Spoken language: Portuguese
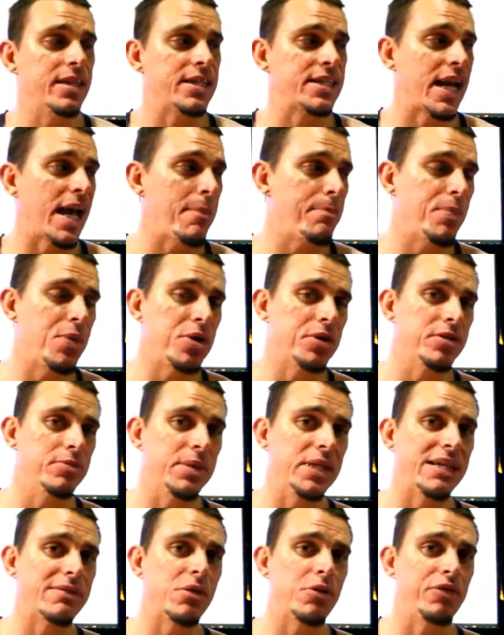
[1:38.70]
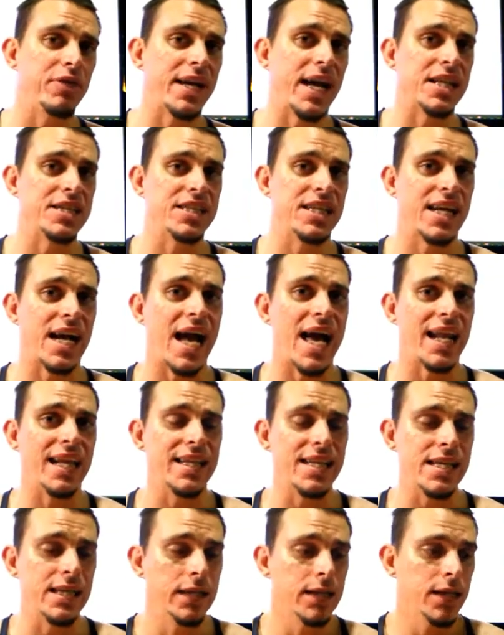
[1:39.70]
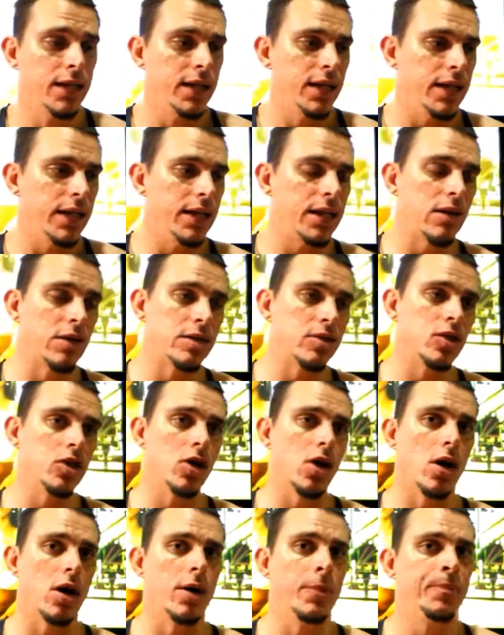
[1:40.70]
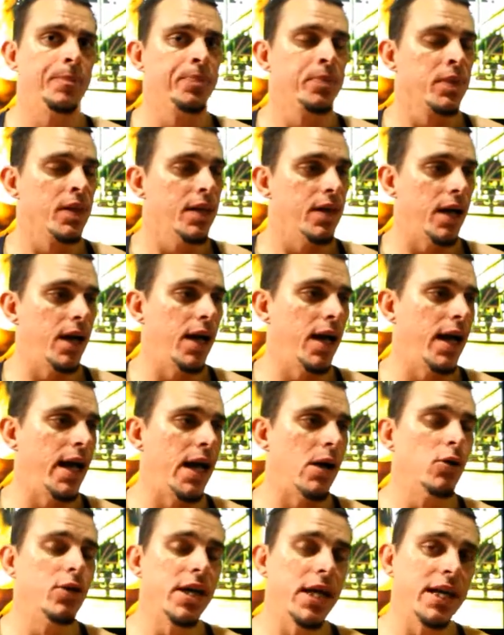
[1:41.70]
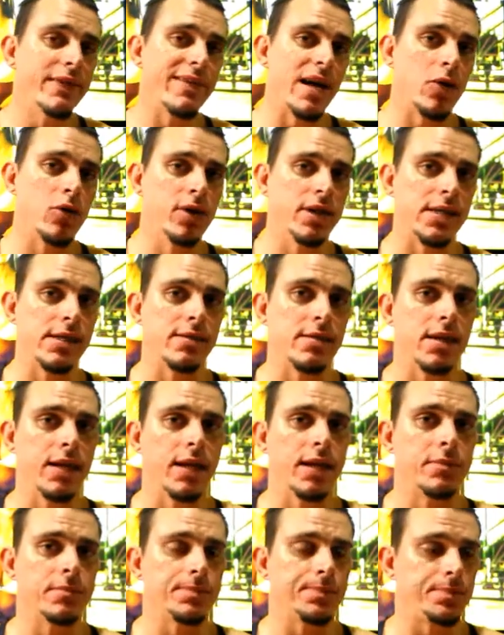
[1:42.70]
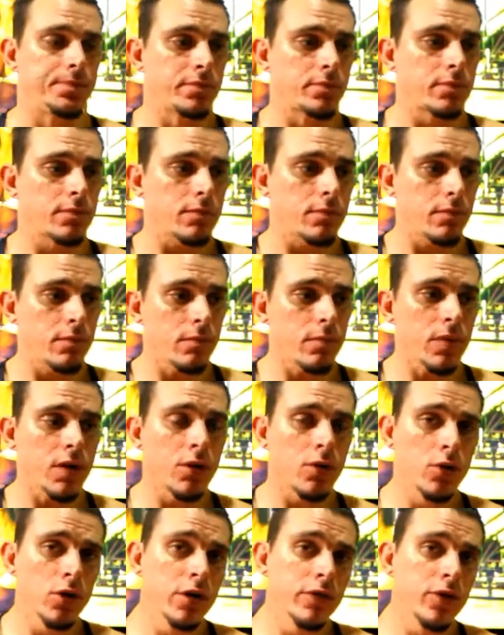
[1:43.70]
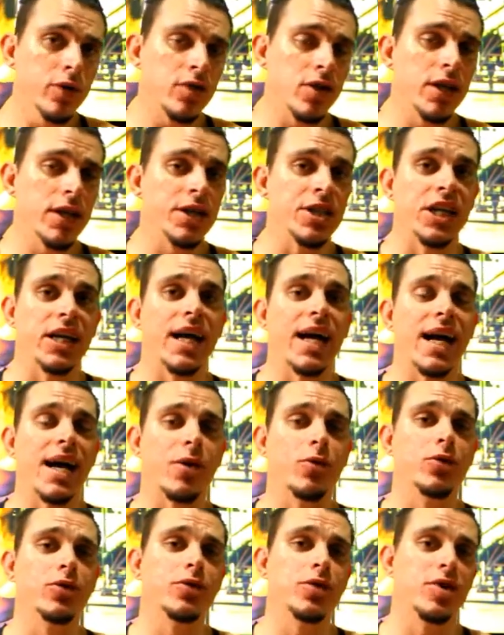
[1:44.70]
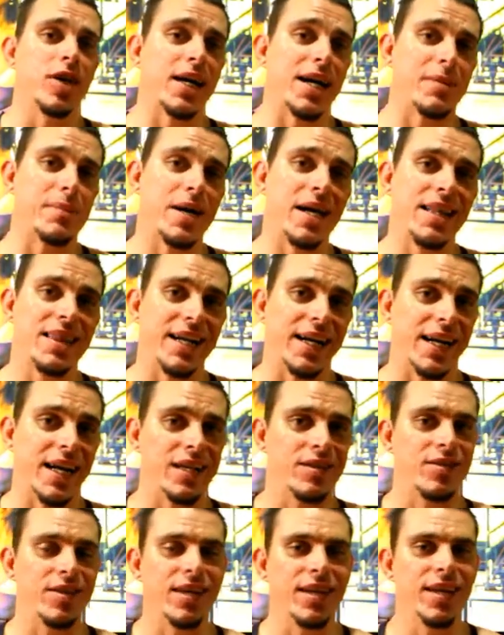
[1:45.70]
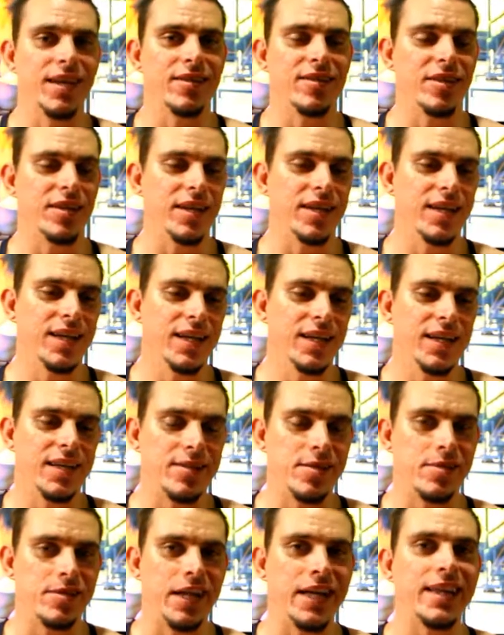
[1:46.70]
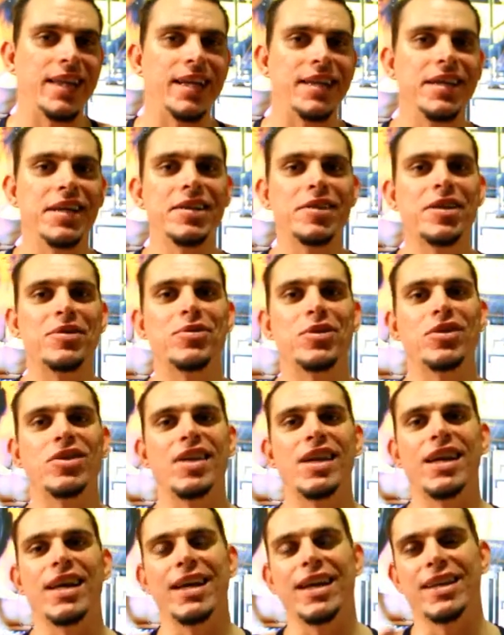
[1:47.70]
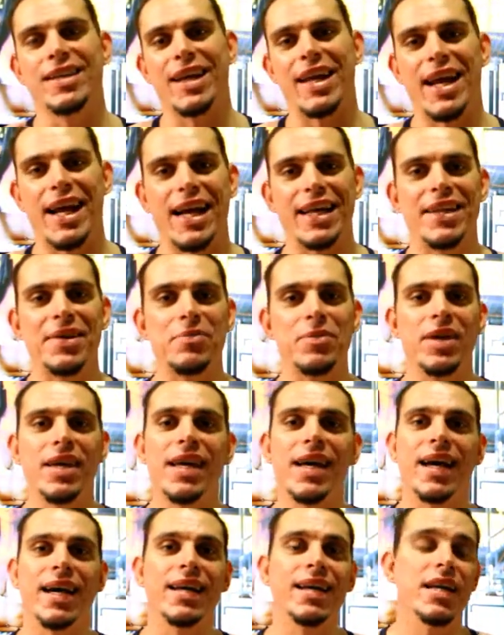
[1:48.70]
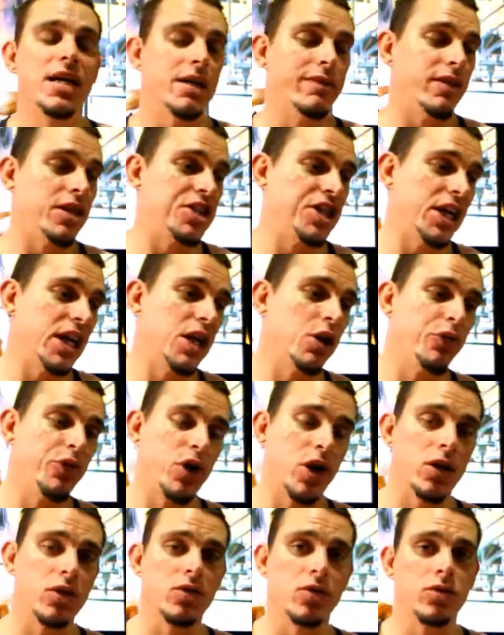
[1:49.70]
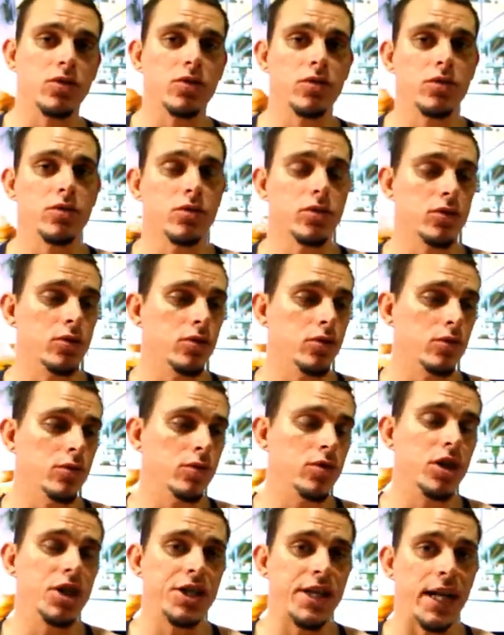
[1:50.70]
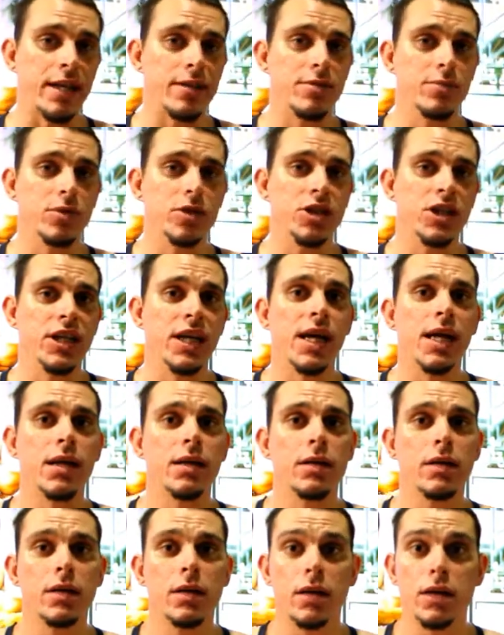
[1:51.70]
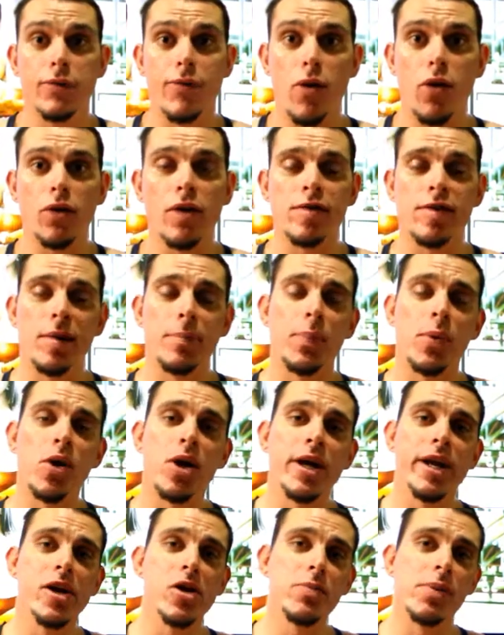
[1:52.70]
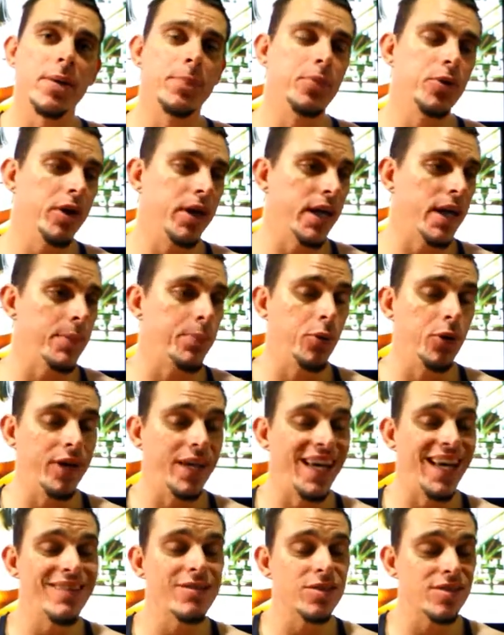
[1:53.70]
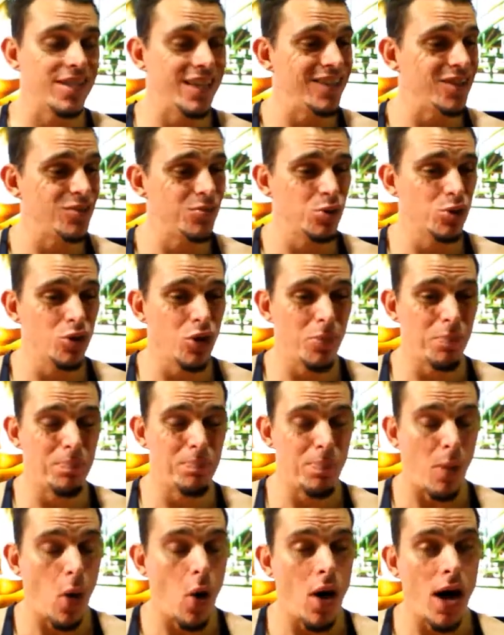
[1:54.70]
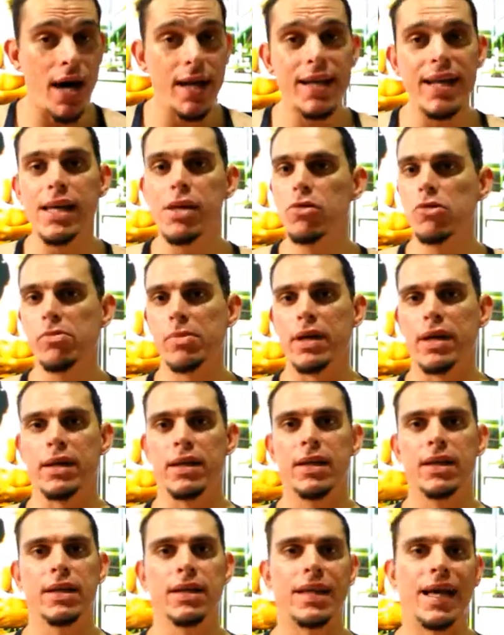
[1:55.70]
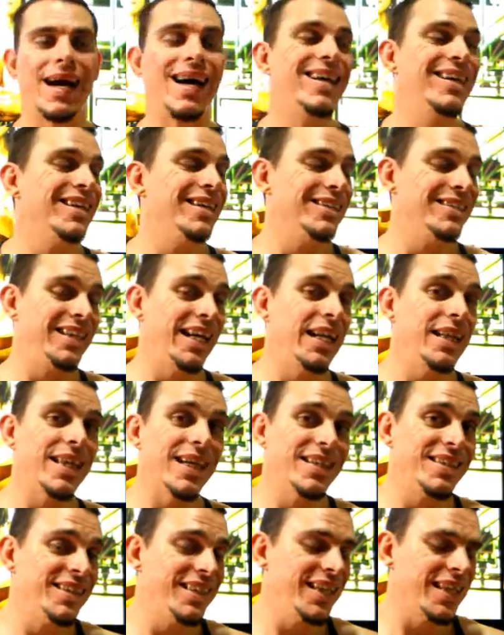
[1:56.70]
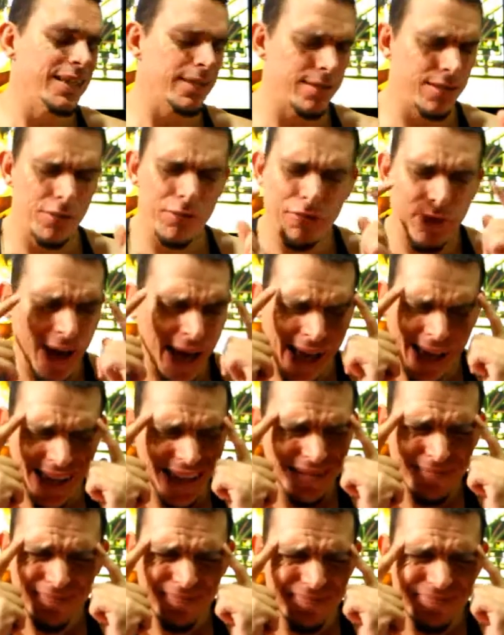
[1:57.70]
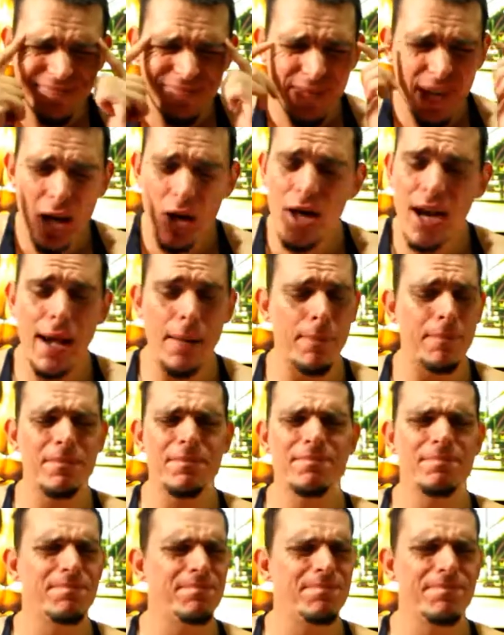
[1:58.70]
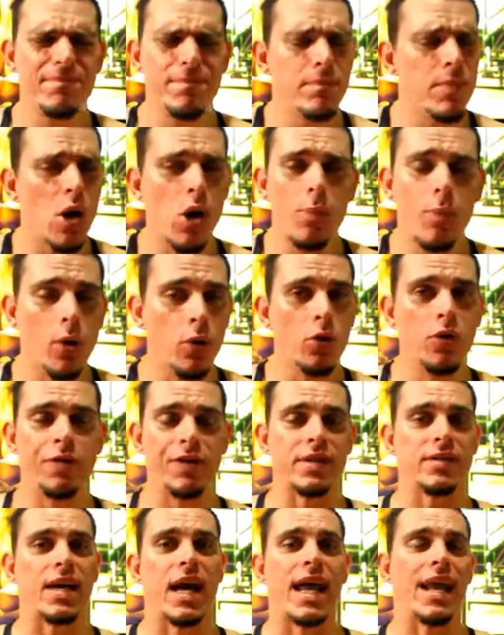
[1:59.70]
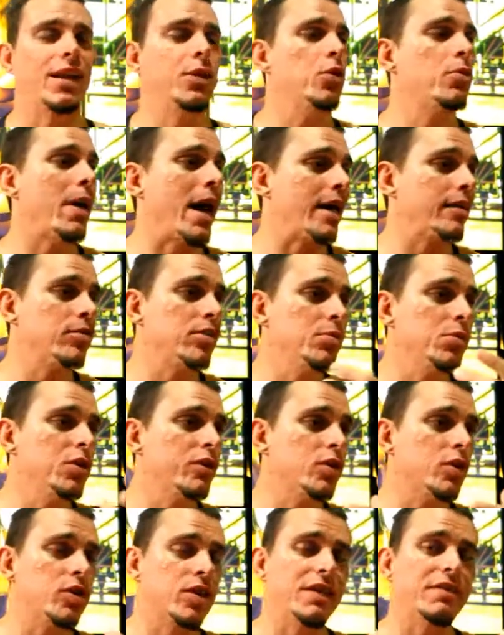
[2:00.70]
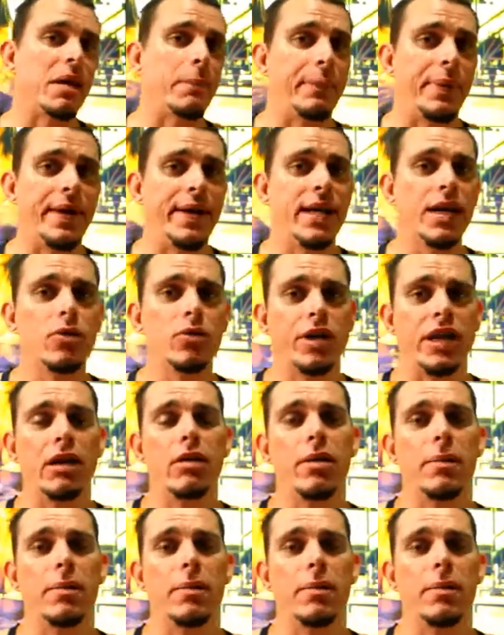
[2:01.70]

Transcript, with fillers: já, pô, as minas vão ficar de cara, né? Então assim, ó, é, o que que vai acontecer? Quando você chegar, quando você acabar de treinar esse, esse, esses 30 dias que você tá na academia, vai chegar no final do, do, do, do 30 dia, não vai acontecer porra nenhuma. Por quê? Porque você não mudou porra nenhuma, tá? 30 dias não vai melhorar meu bolufas, cara. No máximo você vai perder um quilo e